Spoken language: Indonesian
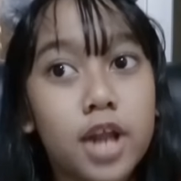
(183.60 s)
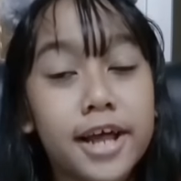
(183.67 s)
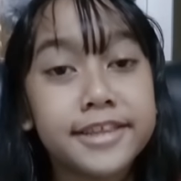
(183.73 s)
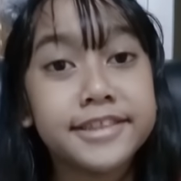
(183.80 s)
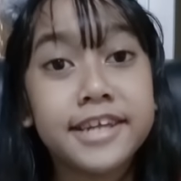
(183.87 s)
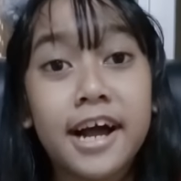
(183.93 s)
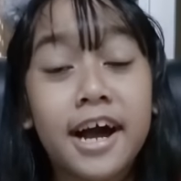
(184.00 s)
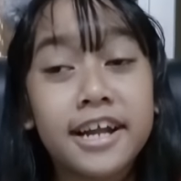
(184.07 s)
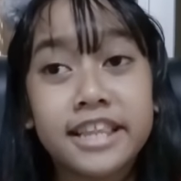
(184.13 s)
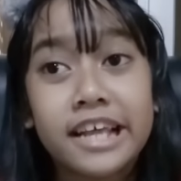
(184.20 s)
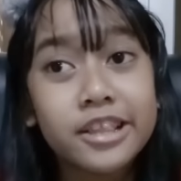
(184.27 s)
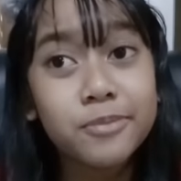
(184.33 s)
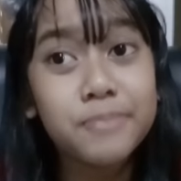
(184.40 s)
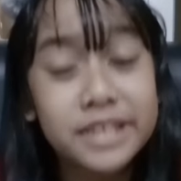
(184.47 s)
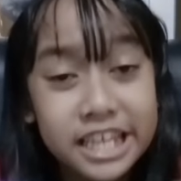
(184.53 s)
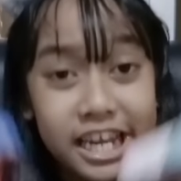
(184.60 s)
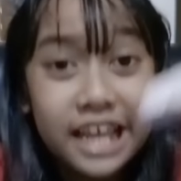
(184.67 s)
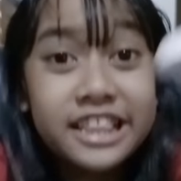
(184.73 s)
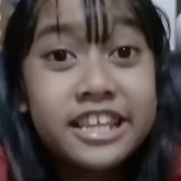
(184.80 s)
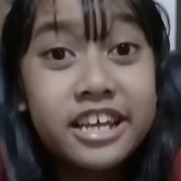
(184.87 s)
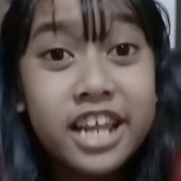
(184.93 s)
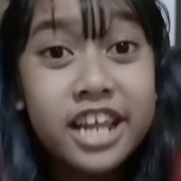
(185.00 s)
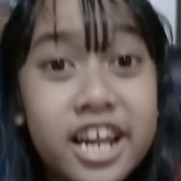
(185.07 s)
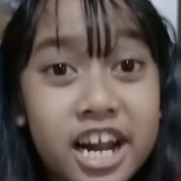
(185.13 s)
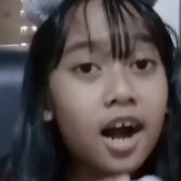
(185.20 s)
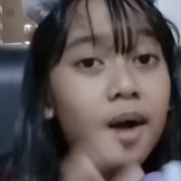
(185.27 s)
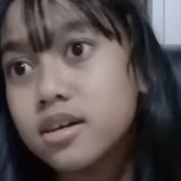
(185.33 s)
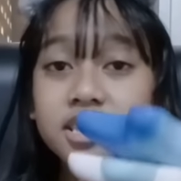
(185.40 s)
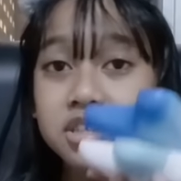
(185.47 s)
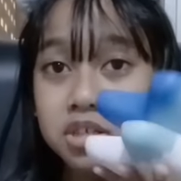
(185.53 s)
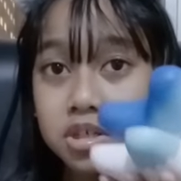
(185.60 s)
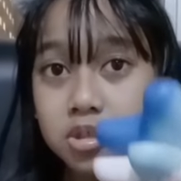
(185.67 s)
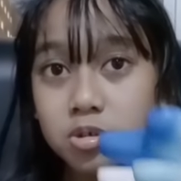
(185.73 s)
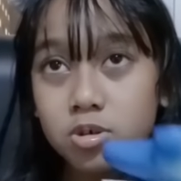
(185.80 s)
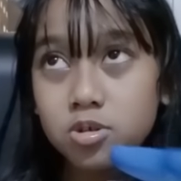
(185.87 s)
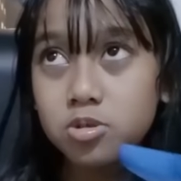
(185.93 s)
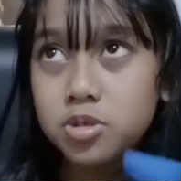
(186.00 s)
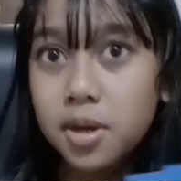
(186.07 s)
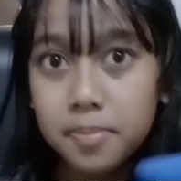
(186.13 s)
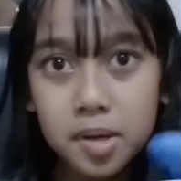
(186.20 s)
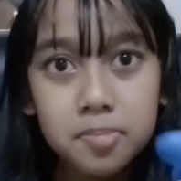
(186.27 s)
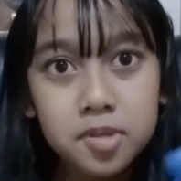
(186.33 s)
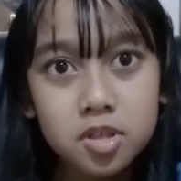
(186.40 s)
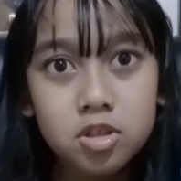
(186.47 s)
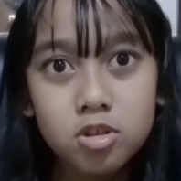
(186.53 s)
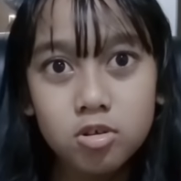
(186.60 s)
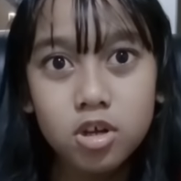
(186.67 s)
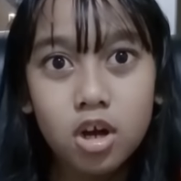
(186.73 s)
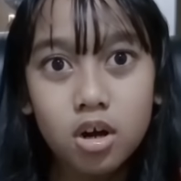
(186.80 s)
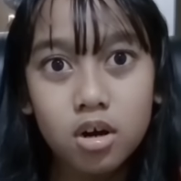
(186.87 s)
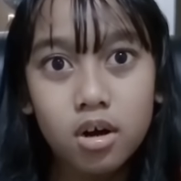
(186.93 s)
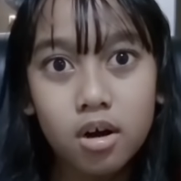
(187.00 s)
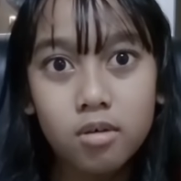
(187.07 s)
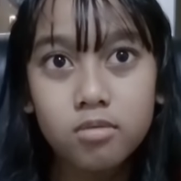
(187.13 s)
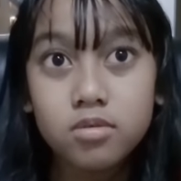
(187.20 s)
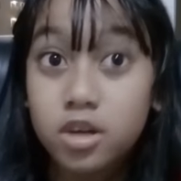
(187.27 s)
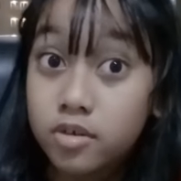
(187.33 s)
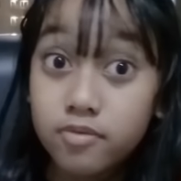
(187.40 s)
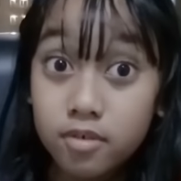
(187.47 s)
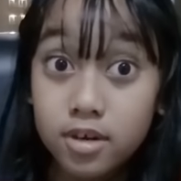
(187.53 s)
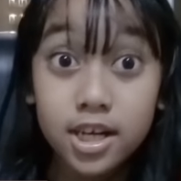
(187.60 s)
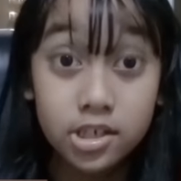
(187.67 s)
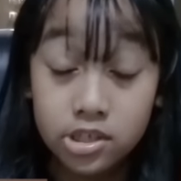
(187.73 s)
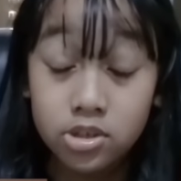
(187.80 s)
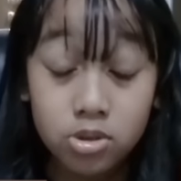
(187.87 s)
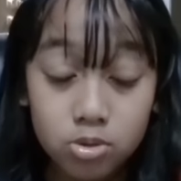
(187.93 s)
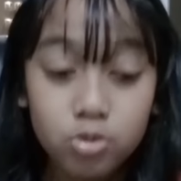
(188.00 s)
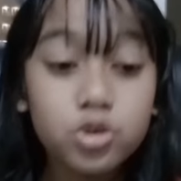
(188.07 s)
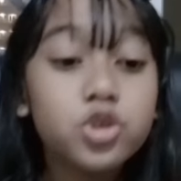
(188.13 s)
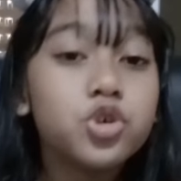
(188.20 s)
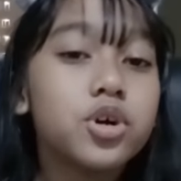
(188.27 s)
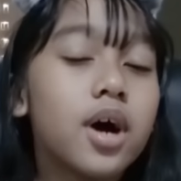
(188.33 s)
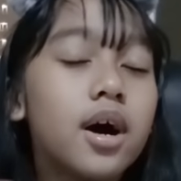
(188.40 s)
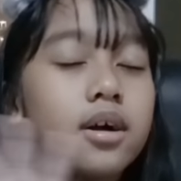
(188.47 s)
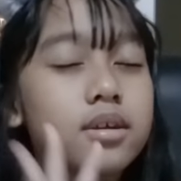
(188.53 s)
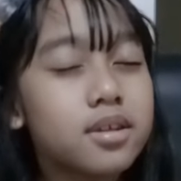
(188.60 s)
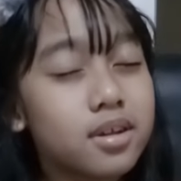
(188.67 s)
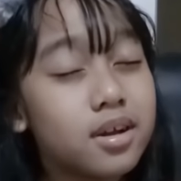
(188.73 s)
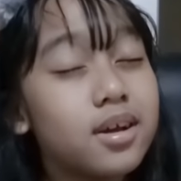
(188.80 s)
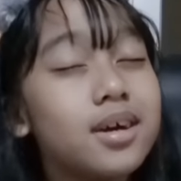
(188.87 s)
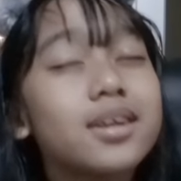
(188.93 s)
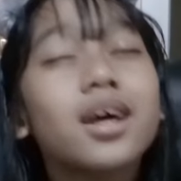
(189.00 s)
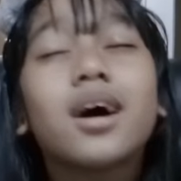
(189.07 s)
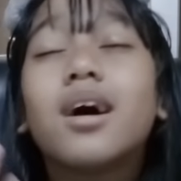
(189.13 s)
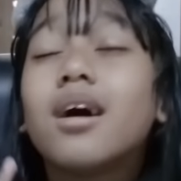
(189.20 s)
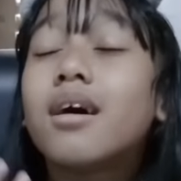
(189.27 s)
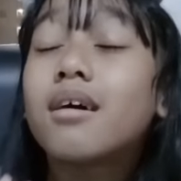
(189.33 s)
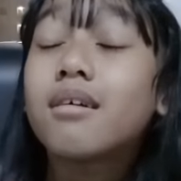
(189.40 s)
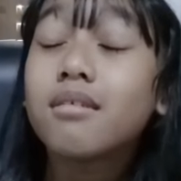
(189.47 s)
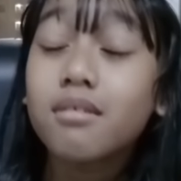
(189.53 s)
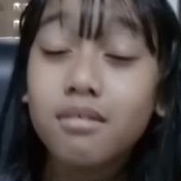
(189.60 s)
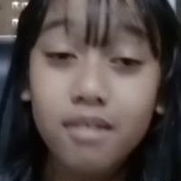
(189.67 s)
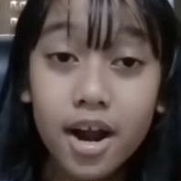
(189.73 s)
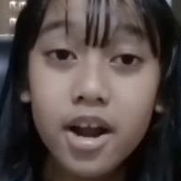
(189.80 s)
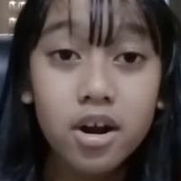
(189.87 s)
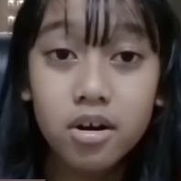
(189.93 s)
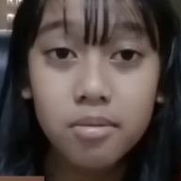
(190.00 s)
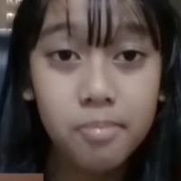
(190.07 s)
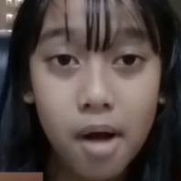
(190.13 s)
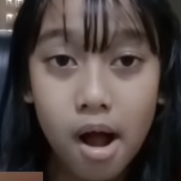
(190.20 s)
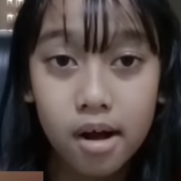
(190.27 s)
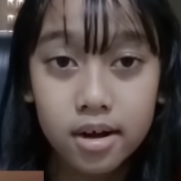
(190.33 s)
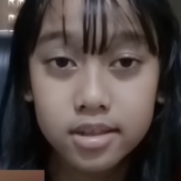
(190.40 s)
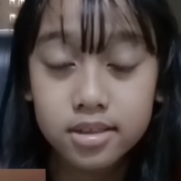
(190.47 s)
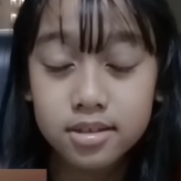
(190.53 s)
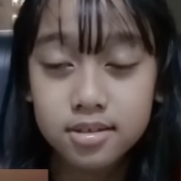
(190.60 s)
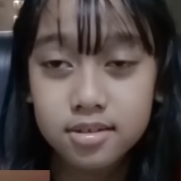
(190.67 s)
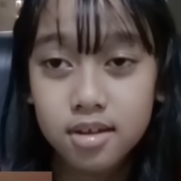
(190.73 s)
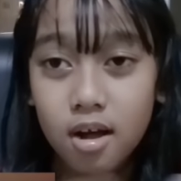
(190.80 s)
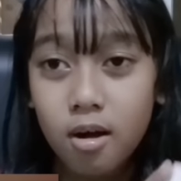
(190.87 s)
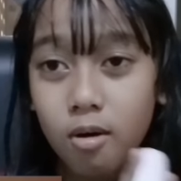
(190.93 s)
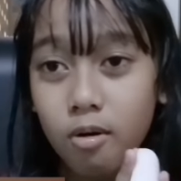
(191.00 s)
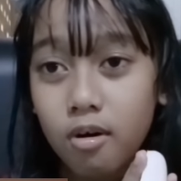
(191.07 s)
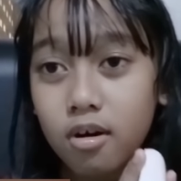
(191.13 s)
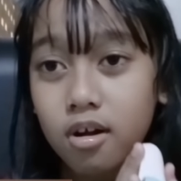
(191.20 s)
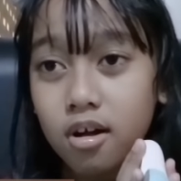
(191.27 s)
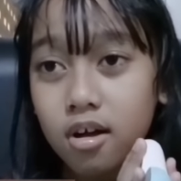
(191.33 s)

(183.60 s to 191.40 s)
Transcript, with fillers: aturannya karena itu beneran rare yang di note yang baby dino yang aku giveaway itu juga rare rare banget so